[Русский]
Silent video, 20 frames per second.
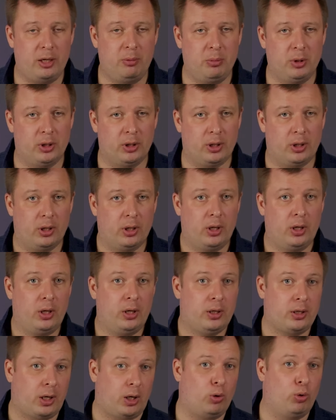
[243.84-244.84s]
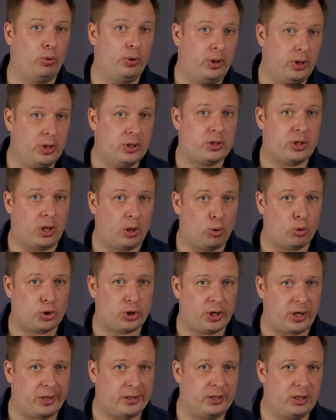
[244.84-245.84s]
именно, какой из
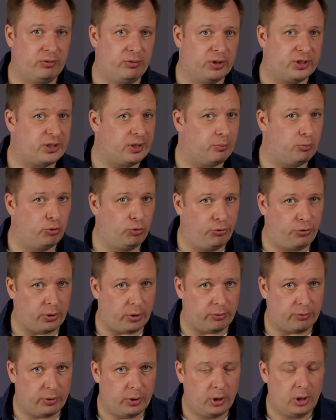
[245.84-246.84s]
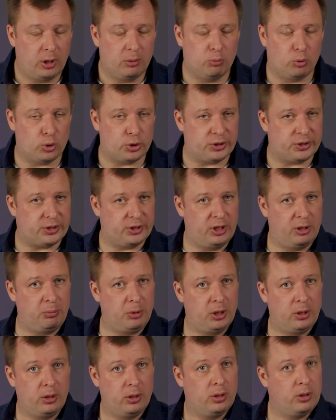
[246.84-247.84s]
хороших активных сабвуферов может с
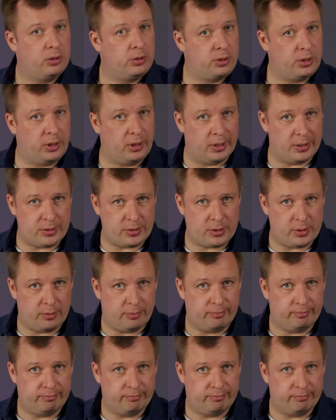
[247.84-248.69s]
ними тягаться.